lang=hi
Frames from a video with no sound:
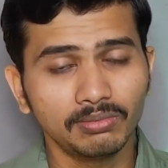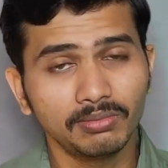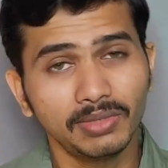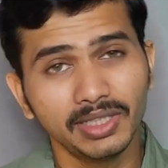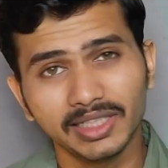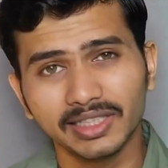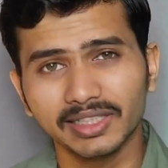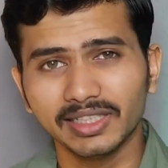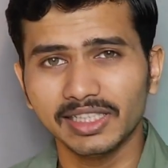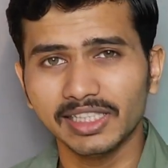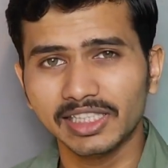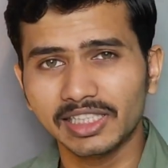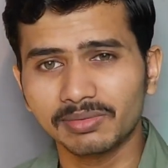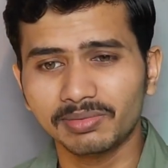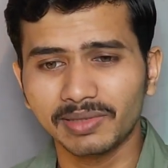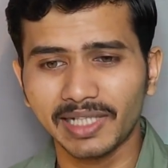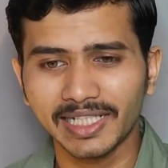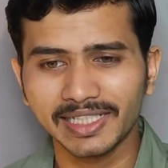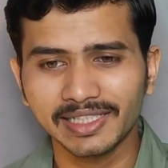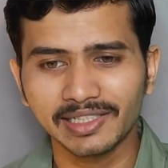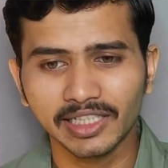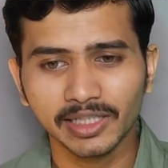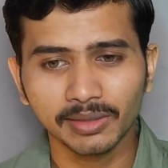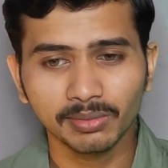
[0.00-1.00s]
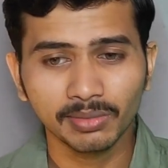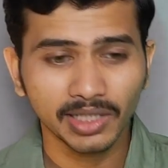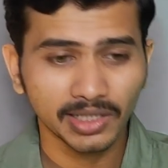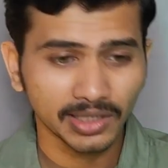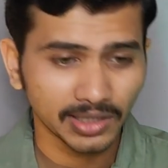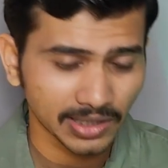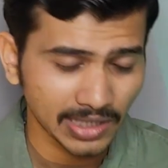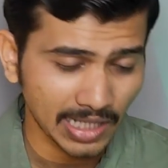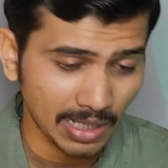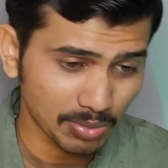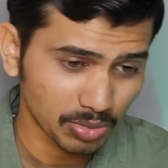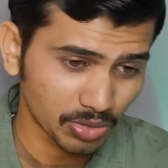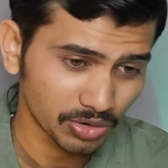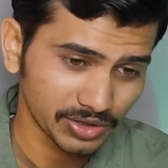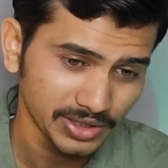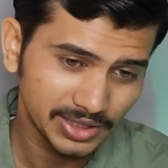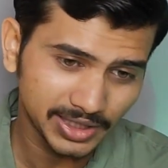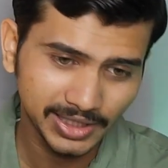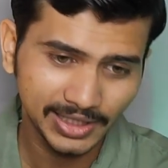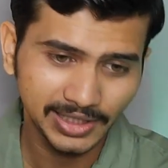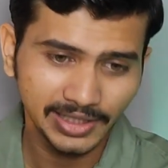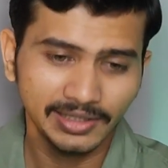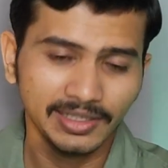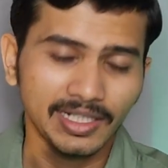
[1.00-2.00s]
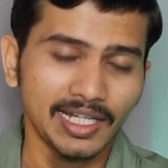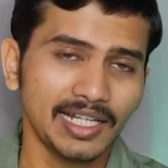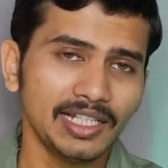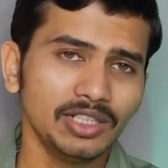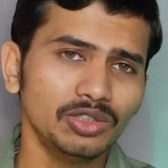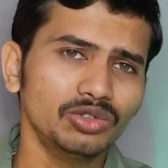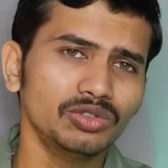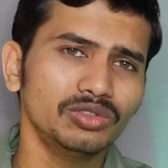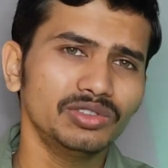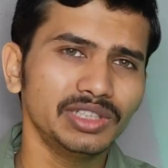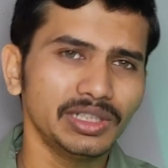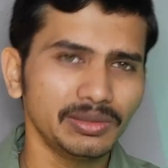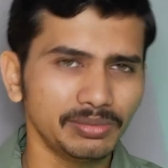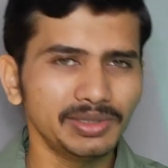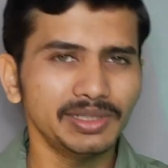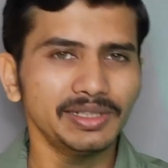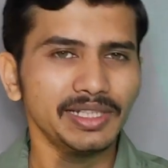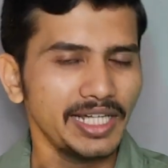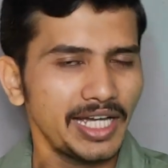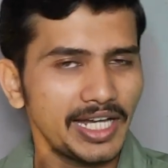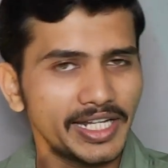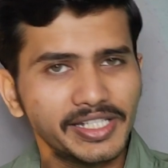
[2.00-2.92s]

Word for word: बट इस प्राइस रेंज में अगर आपको ये लेना है तो ये भी